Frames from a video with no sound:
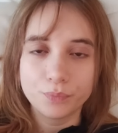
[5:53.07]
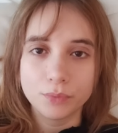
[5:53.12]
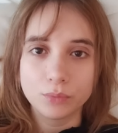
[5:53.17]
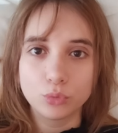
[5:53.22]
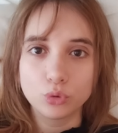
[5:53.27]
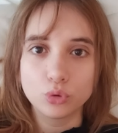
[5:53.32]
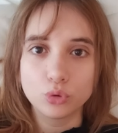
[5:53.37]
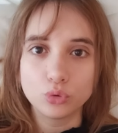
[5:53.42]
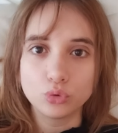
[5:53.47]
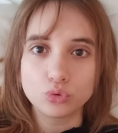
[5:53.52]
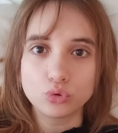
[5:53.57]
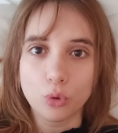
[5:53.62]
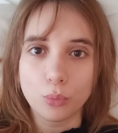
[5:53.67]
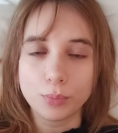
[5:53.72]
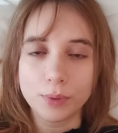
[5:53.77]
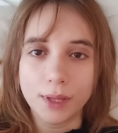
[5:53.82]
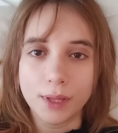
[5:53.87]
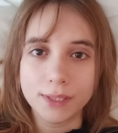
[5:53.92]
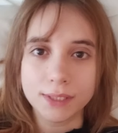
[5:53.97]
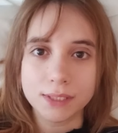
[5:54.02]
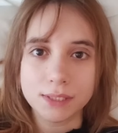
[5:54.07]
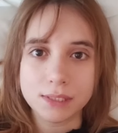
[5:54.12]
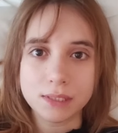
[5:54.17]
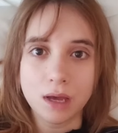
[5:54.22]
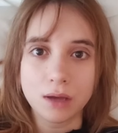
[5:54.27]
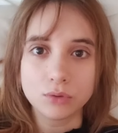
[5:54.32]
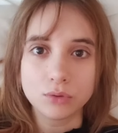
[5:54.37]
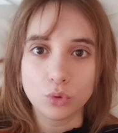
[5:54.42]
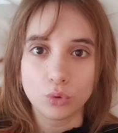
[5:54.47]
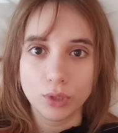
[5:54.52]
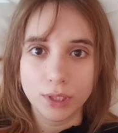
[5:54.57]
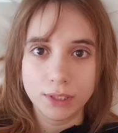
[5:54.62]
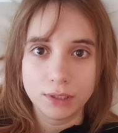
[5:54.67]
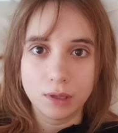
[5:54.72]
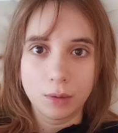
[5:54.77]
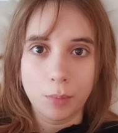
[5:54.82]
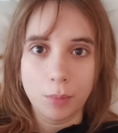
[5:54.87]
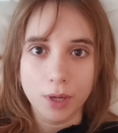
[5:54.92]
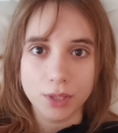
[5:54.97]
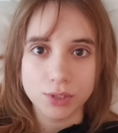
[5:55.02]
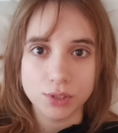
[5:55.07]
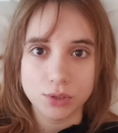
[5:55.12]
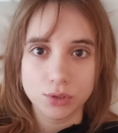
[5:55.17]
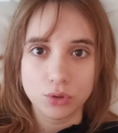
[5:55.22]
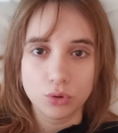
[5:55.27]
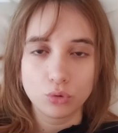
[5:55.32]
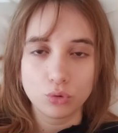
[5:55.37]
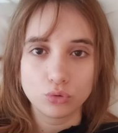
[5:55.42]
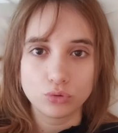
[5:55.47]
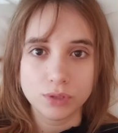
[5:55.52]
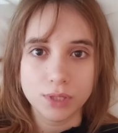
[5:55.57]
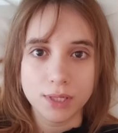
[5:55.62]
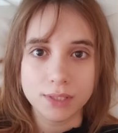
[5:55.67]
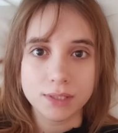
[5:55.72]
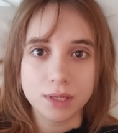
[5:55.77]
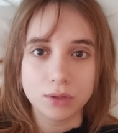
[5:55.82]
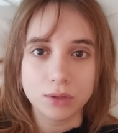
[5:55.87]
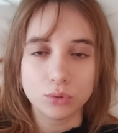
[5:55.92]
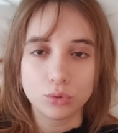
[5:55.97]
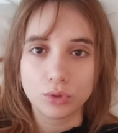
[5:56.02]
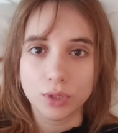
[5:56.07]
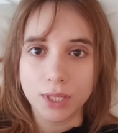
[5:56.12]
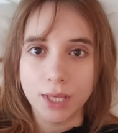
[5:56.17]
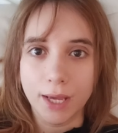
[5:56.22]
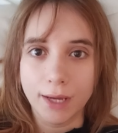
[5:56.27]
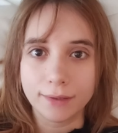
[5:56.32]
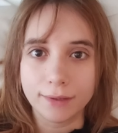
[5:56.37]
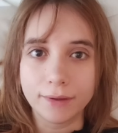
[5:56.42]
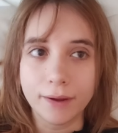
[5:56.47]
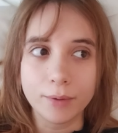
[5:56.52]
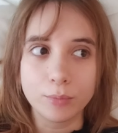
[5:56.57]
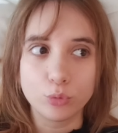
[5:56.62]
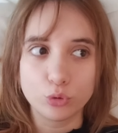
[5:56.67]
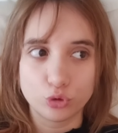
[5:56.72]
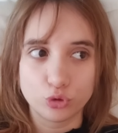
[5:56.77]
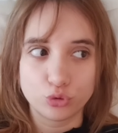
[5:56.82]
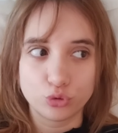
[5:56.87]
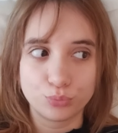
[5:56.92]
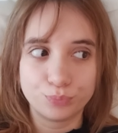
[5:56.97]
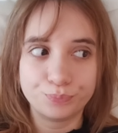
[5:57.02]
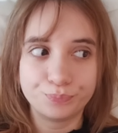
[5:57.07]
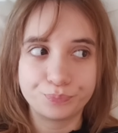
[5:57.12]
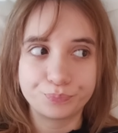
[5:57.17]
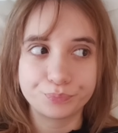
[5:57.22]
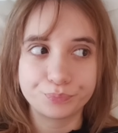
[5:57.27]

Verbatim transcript: Bugün toplantı saat 12'de başlıyor. O yüzden saat 12'ye kadar boşum.